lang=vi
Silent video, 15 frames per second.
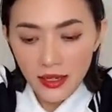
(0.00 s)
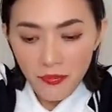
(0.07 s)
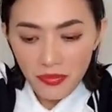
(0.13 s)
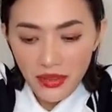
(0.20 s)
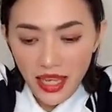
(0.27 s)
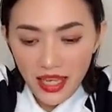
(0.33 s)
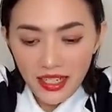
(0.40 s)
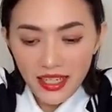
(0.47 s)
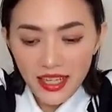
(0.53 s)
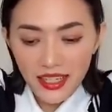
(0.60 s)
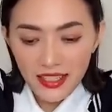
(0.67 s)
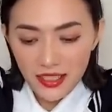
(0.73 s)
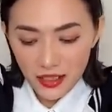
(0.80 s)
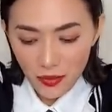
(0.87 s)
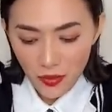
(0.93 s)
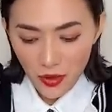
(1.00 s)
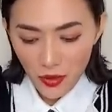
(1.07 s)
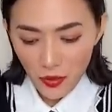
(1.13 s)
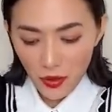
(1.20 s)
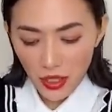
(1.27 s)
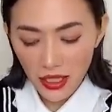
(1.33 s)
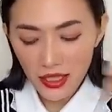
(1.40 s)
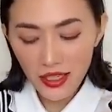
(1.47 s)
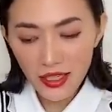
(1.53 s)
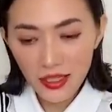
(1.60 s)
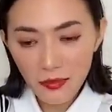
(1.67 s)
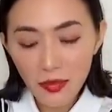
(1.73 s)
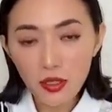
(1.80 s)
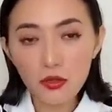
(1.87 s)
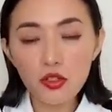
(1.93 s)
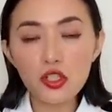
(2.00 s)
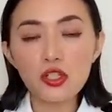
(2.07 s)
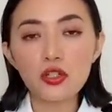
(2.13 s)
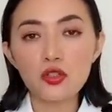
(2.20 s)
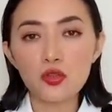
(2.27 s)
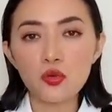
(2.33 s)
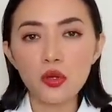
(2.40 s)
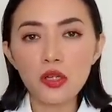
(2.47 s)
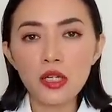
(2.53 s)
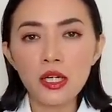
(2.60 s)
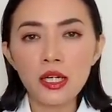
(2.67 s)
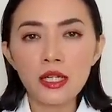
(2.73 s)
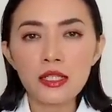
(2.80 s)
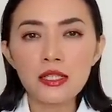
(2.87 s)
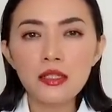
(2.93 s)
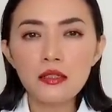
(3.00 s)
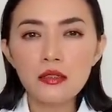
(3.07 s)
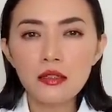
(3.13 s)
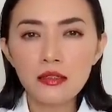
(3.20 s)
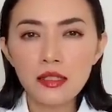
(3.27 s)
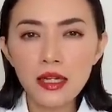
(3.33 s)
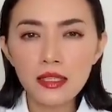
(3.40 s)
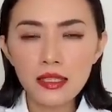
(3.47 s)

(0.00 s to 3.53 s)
để lên xong bắt đầu ấy bắt đầu nó trườn xuống trên thực tế